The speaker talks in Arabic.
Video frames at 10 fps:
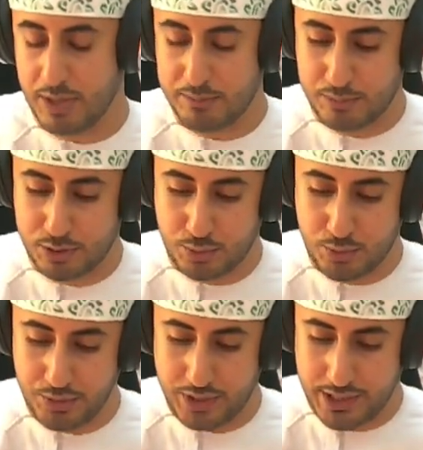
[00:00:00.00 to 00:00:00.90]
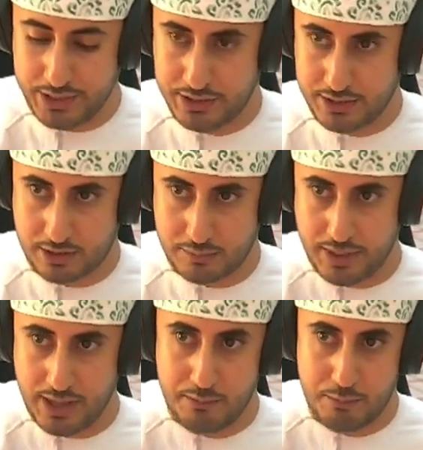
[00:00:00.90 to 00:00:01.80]
لما بيكون حديدك
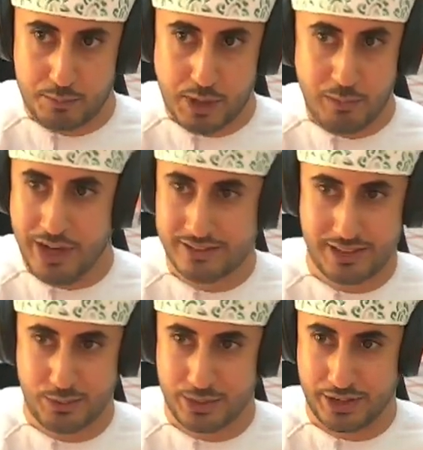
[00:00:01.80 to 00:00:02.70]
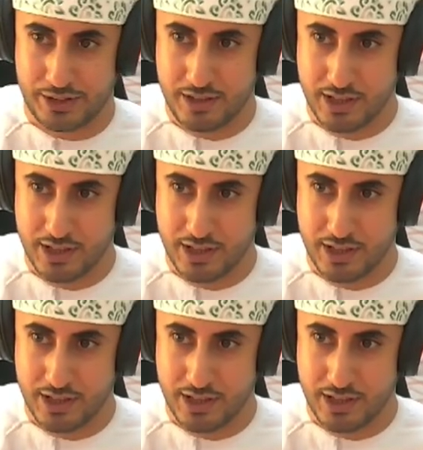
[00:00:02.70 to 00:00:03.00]
ما ما معد تدويره.